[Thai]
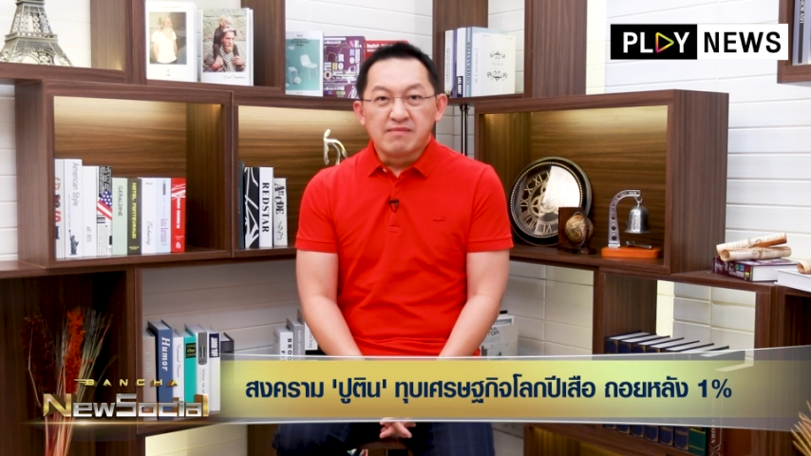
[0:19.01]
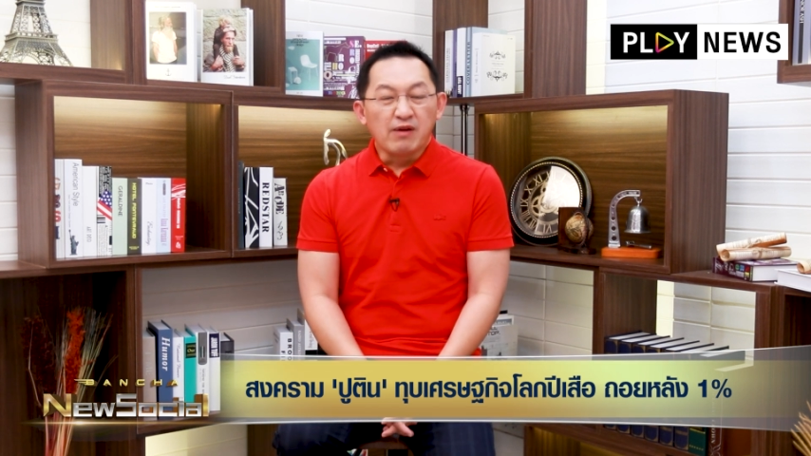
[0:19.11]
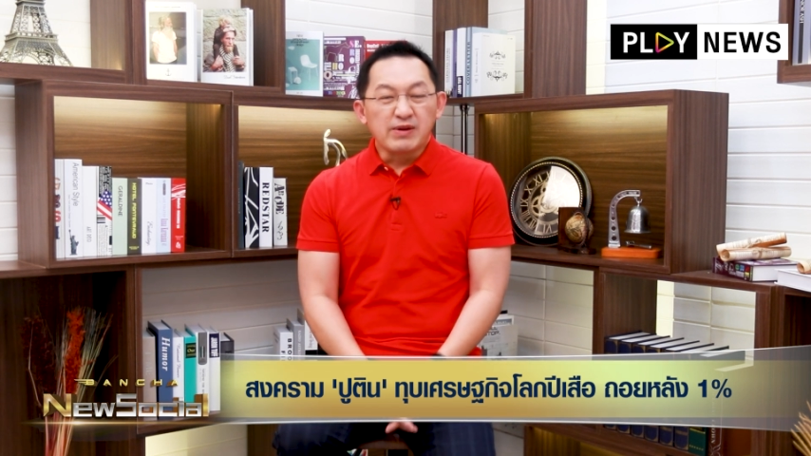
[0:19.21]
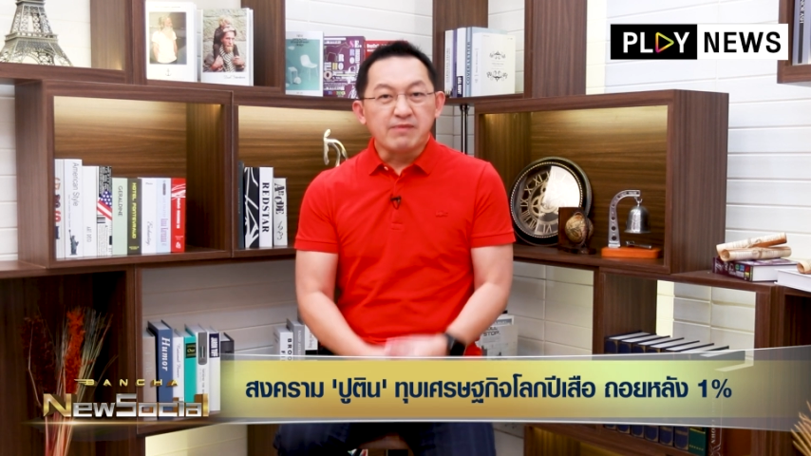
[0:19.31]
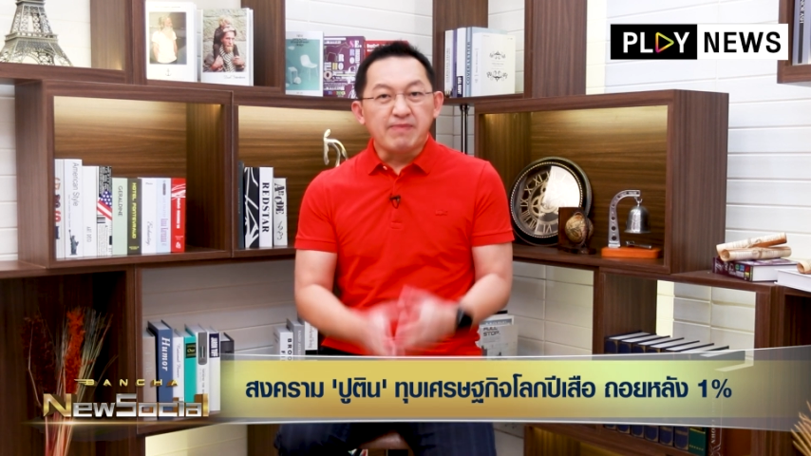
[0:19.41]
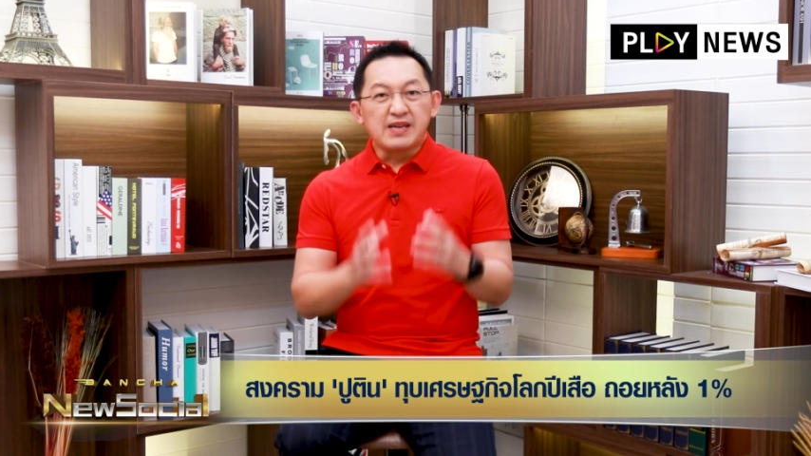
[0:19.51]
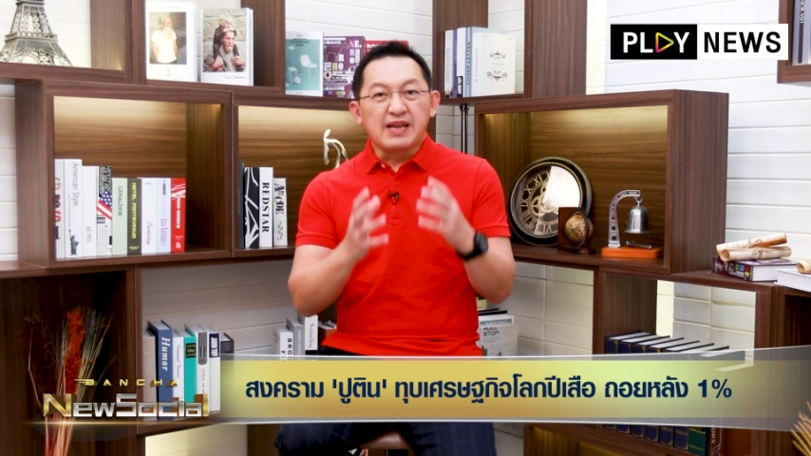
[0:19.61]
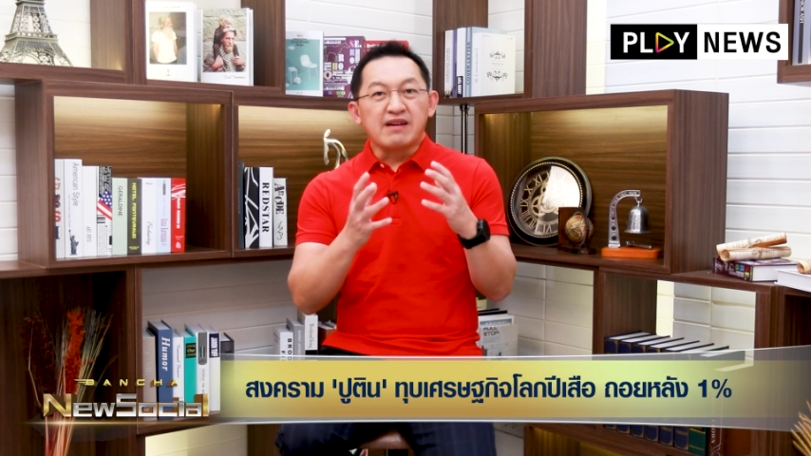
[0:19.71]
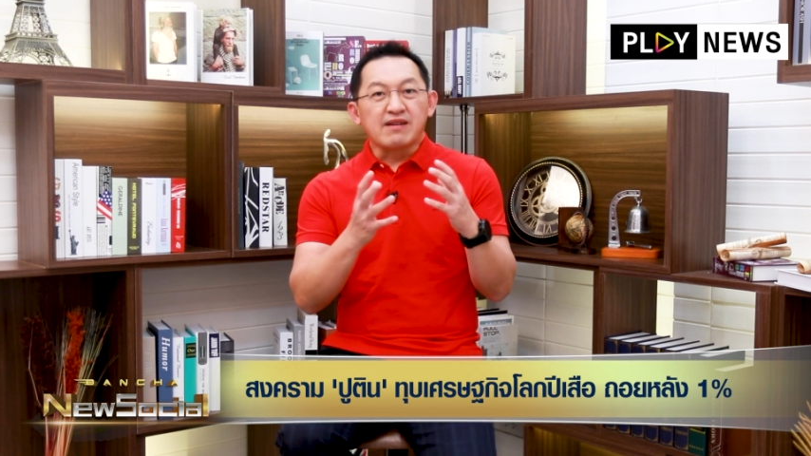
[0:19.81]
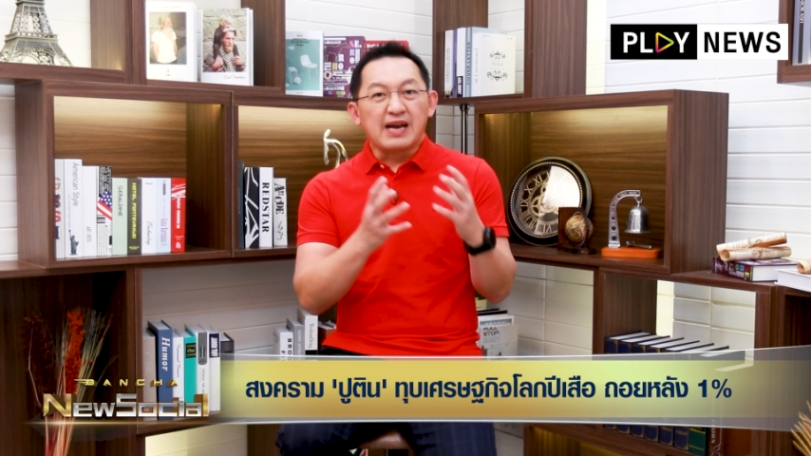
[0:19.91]
ไม่ว่าจะเป็น
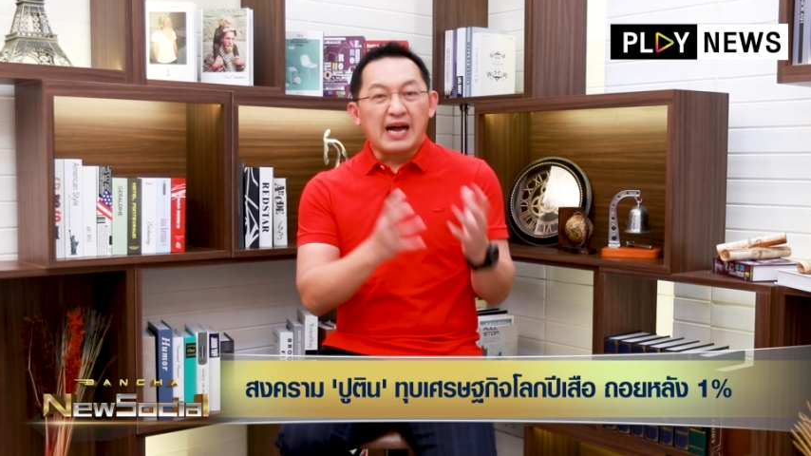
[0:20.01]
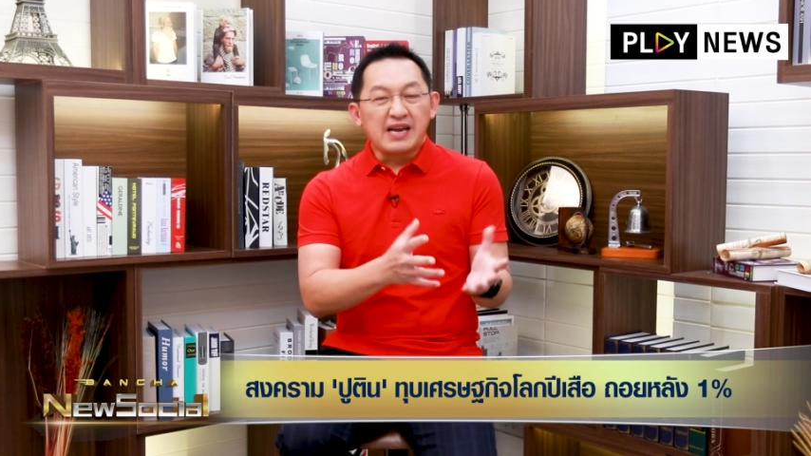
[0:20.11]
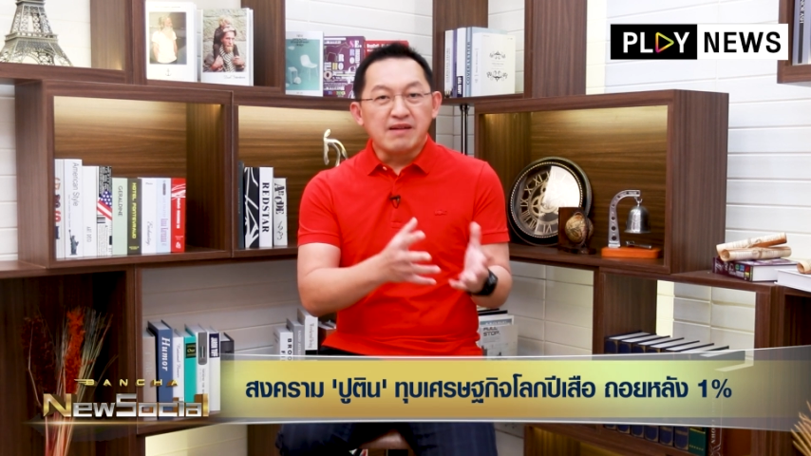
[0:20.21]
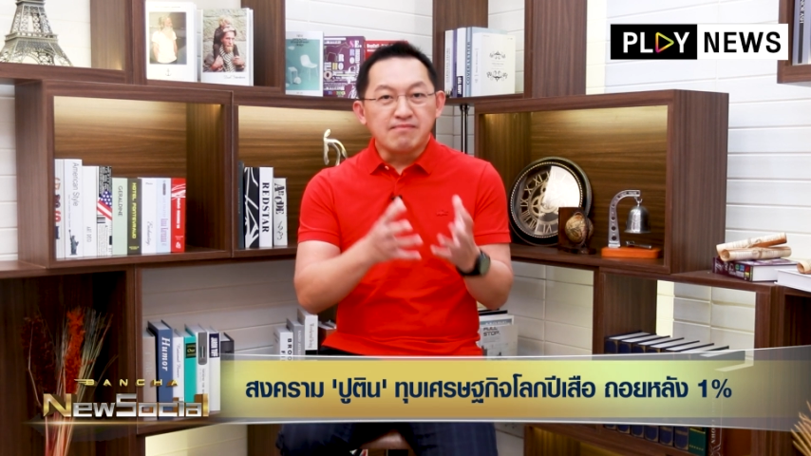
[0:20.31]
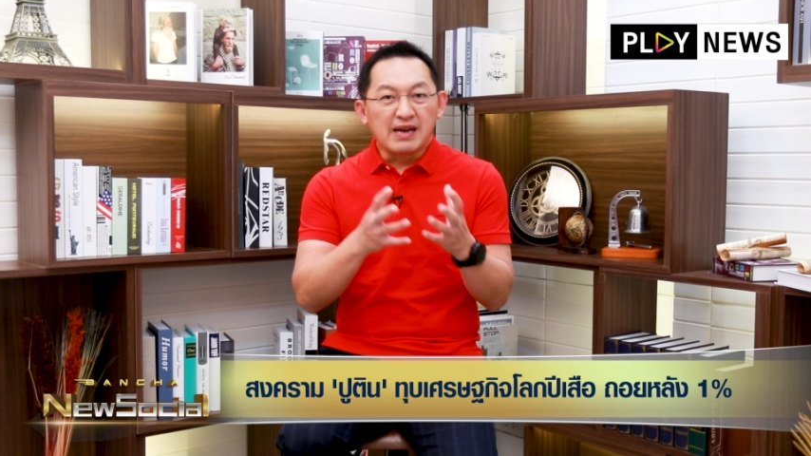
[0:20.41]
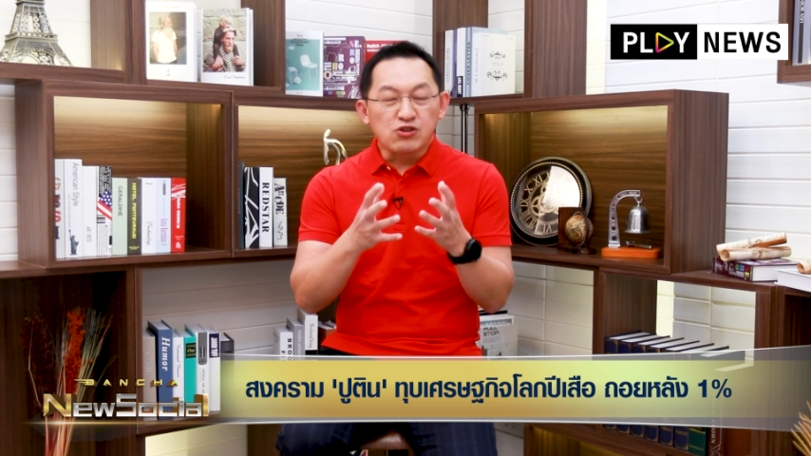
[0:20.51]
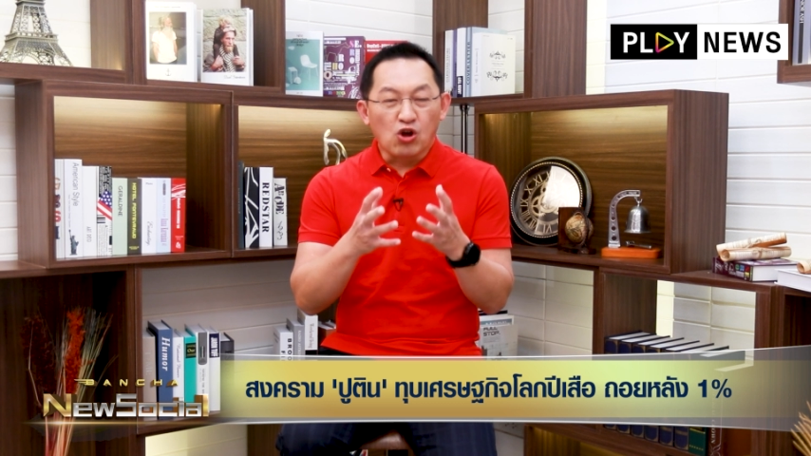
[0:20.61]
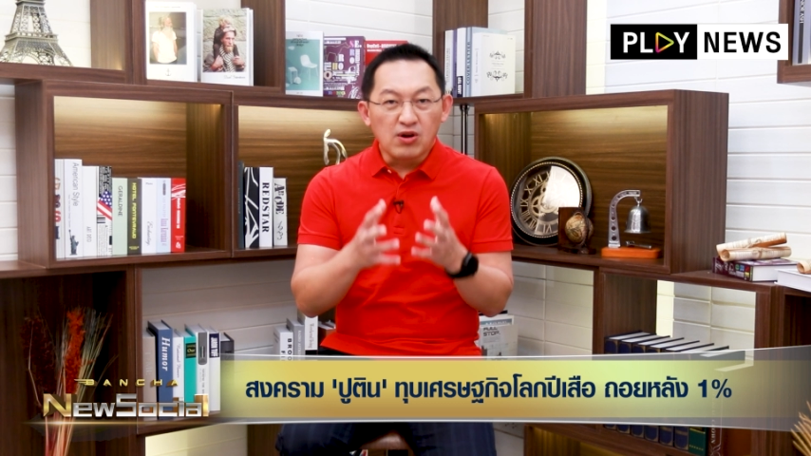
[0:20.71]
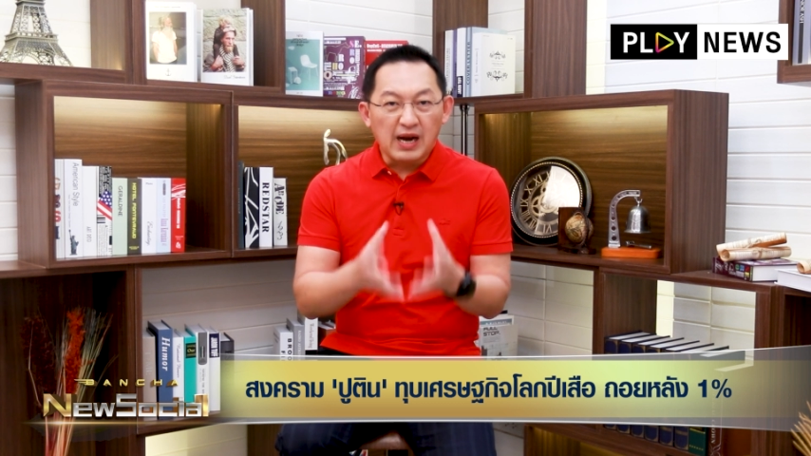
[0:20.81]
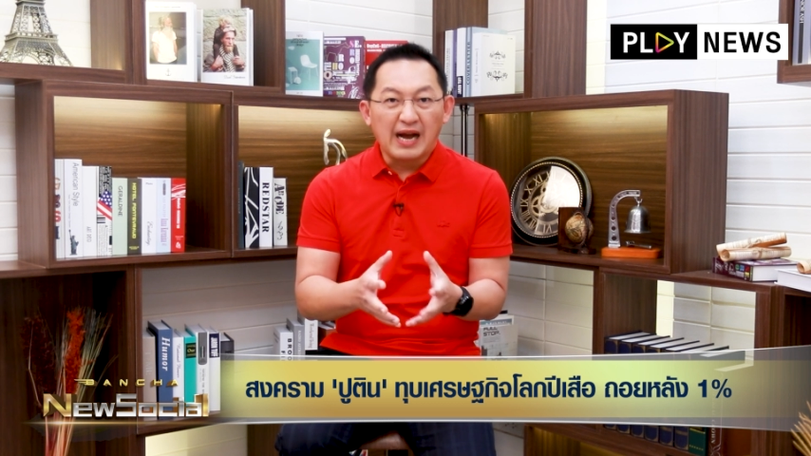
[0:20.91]
ทั้งราคาน้ำมันทอง